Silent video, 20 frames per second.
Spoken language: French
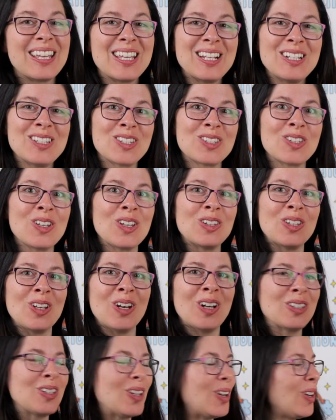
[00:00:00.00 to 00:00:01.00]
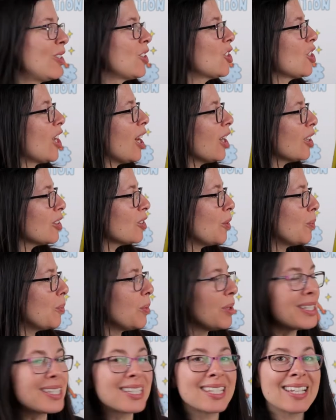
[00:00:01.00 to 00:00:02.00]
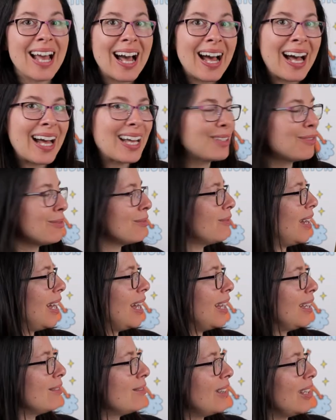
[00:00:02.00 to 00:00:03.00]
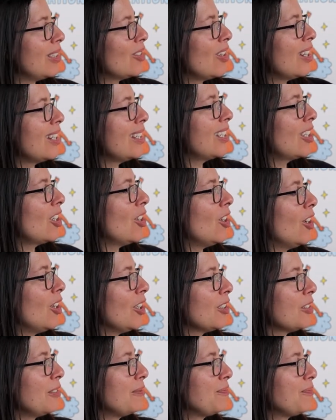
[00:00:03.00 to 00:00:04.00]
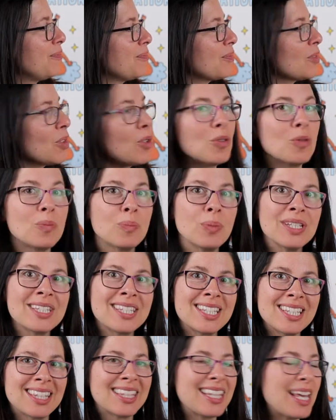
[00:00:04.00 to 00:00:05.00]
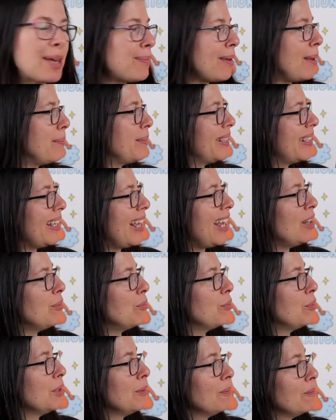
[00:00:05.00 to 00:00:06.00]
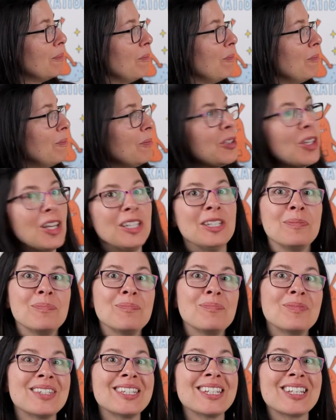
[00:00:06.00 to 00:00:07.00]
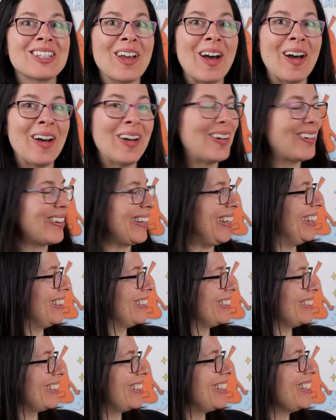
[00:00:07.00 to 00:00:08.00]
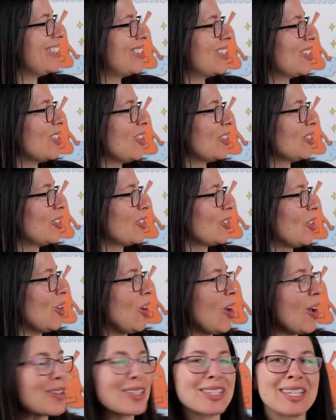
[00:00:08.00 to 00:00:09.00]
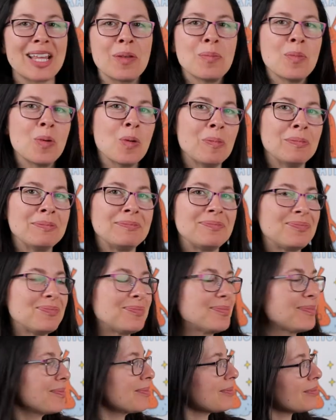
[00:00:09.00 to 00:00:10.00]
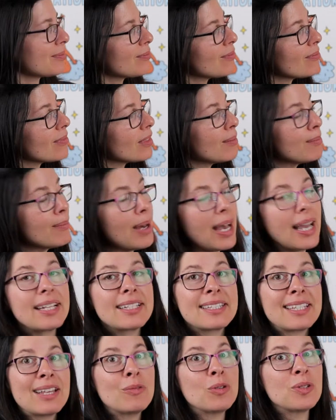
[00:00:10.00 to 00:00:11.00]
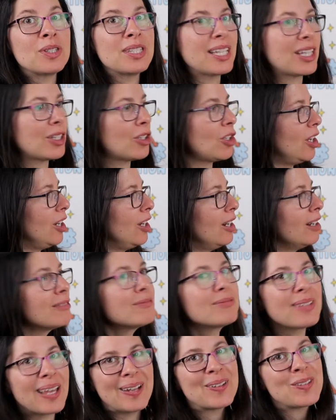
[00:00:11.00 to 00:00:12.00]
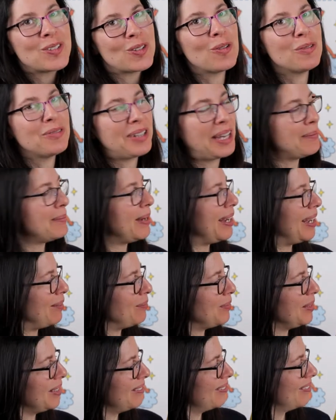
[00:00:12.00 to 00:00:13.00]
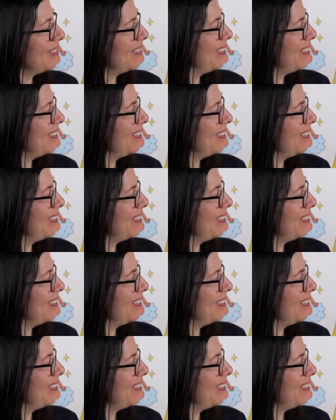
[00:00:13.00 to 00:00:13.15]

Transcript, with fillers: il se donne un genre de petit high five en de licorne, une petite tape amicale, puis il y a des petits cœurs hein, qui sortent de leurs sabots. Ben, ça veut dire que là, elles sont vraiment amies.